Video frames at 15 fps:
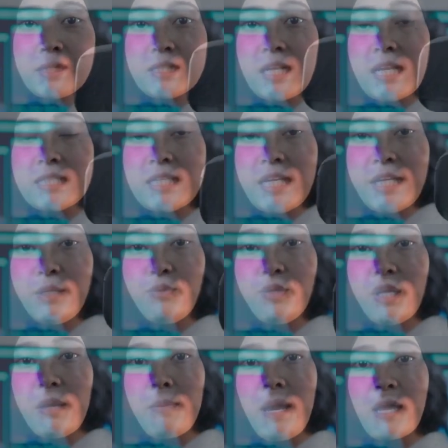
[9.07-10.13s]
menjelajahi
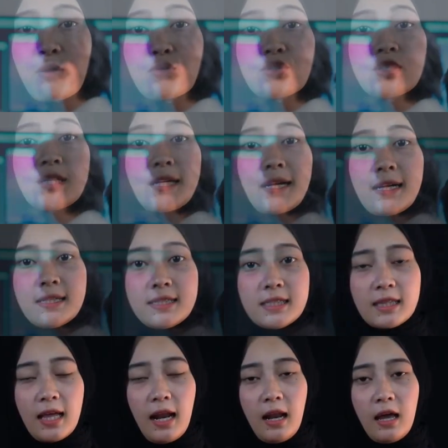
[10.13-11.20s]
dunia baru secara
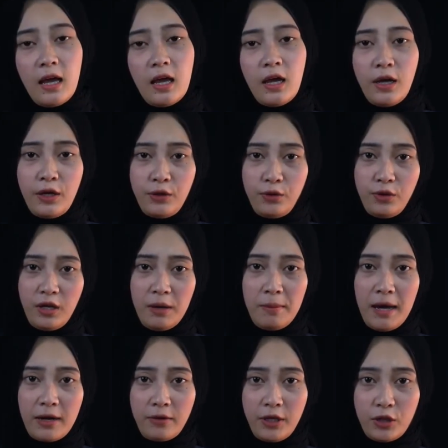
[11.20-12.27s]
digital. Dunia
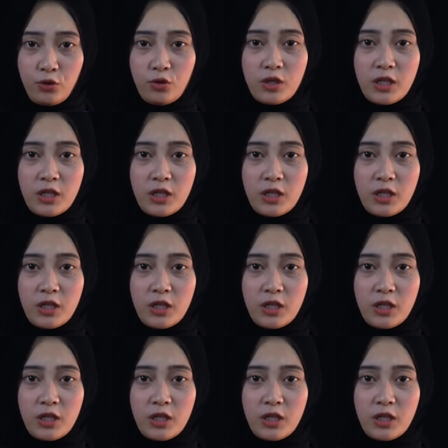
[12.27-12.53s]
baru itu